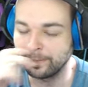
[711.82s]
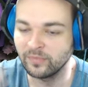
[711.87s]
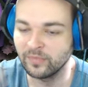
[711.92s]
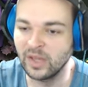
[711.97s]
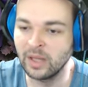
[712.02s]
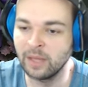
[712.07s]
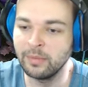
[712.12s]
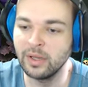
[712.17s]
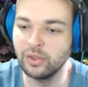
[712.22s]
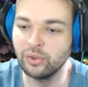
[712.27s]

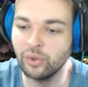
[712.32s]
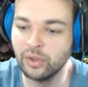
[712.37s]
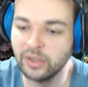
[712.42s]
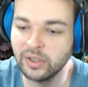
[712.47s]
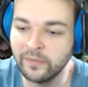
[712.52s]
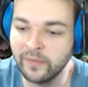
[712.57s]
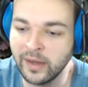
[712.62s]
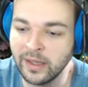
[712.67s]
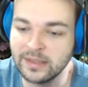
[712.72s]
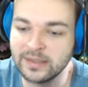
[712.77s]
Demek ki
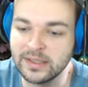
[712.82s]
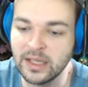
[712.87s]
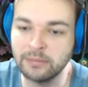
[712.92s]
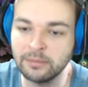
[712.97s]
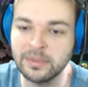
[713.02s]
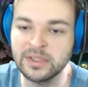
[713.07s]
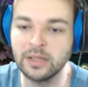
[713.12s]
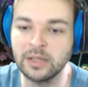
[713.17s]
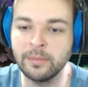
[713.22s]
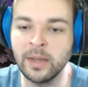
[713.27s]
orada Vayne'i
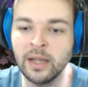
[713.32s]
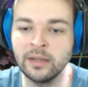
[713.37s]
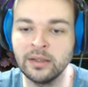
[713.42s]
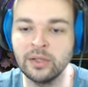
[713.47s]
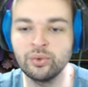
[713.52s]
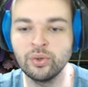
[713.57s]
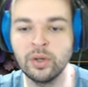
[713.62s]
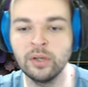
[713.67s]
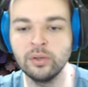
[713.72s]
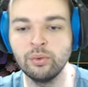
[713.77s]
satmasak belki
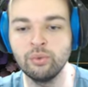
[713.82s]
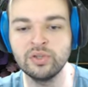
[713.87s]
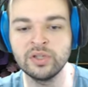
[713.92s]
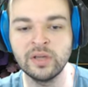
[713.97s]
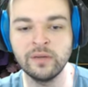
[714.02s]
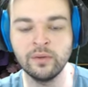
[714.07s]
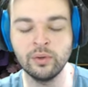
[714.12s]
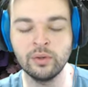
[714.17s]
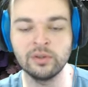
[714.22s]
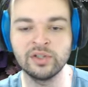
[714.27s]
de şu anda 3
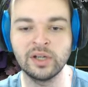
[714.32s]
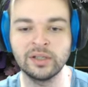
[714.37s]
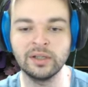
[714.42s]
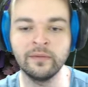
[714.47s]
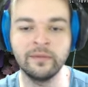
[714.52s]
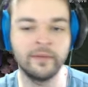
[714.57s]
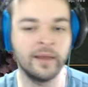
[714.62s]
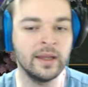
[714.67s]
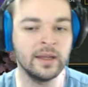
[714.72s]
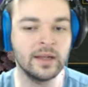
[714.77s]
seviye
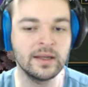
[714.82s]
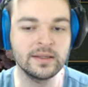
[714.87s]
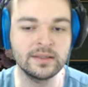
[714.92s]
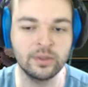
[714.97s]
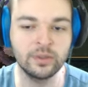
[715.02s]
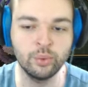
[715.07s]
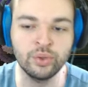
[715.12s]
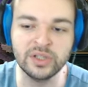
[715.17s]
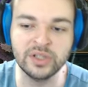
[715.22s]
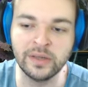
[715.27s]
olacaktı. Vayne
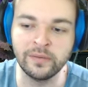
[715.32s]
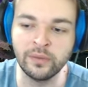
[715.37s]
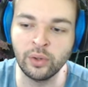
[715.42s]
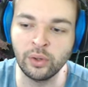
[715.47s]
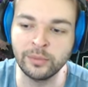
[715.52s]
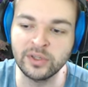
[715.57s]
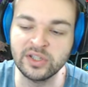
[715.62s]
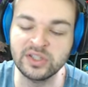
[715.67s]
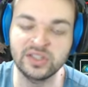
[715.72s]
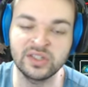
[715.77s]
aslında 3 seviye
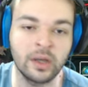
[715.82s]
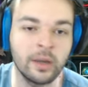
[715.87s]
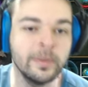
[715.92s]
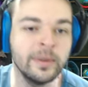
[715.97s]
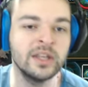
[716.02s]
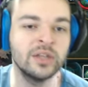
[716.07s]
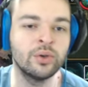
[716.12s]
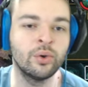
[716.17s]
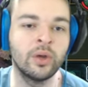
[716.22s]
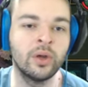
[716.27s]
olması
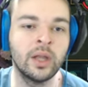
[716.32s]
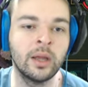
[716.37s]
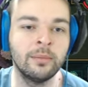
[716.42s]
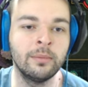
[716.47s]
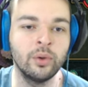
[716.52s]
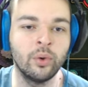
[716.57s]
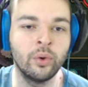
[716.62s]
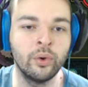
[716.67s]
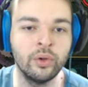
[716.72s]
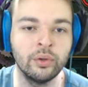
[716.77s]
tabii ki
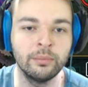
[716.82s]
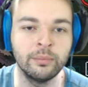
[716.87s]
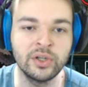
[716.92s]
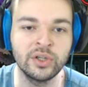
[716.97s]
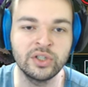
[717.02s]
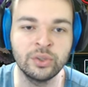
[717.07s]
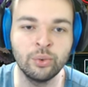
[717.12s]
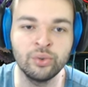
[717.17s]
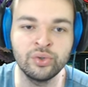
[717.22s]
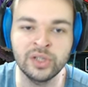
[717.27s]
önemli. Oyunun
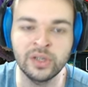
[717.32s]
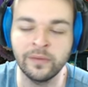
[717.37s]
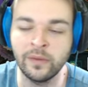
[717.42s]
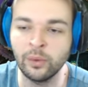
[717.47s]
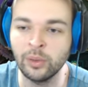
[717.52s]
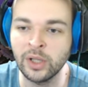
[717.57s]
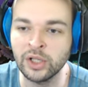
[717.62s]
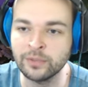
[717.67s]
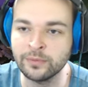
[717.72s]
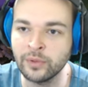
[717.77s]
başında 3
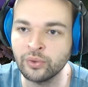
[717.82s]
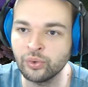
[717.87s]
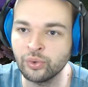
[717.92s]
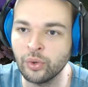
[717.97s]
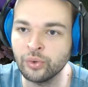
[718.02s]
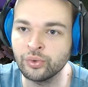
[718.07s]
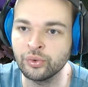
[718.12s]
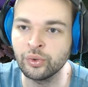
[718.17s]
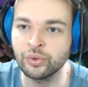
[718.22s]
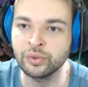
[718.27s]
seviyeye ulaşmak
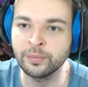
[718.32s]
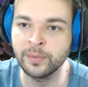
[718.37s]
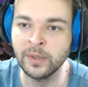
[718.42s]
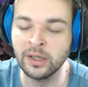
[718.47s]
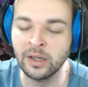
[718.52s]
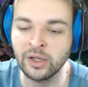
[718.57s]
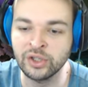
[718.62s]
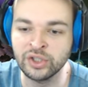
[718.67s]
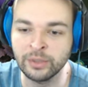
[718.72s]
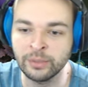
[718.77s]
çok çok
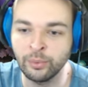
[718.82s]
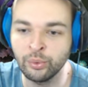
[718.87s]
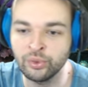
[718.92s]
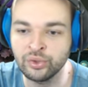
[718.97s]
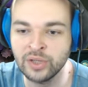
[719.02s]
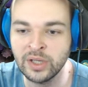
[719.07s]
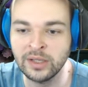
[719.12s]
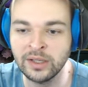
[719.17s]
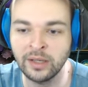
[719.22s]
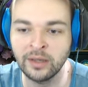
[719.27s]
süper. Aşama
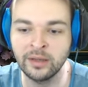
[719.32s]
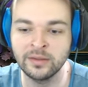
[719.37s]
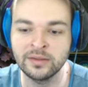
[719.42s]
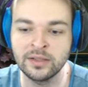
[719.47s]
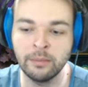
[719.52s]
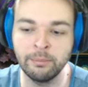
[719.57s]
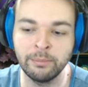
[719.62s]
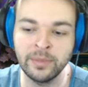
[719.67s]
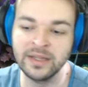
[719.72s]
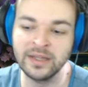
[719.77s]
3'teyken en
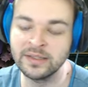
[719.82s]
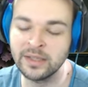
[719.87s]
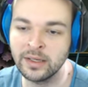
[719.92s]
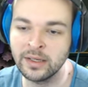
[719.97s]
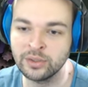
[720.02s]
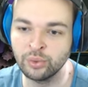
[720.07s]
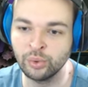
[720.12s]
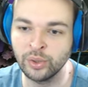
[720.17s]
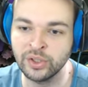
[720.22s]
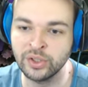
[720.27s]
azından bir
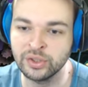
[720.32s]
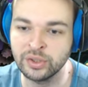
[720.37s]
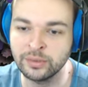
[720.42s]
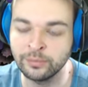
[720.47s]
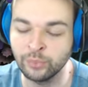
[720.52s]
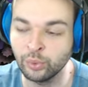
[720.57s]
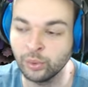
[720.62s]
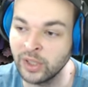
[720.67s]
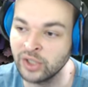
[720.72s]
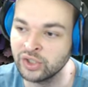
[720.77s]
tanesini ulaştır
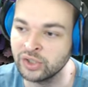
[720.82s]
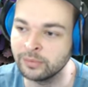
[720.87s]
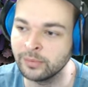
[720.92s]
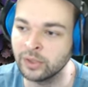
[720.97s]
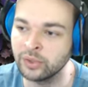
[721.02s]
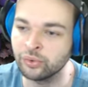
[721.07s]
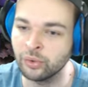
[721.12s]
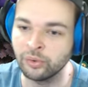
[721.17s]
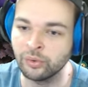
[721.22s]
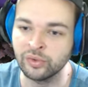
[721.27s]

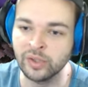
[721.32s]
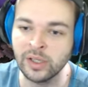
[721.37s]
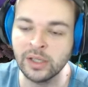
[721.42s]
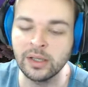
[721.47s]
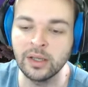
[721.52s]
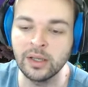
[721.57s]
ulaştırmak çok güzel.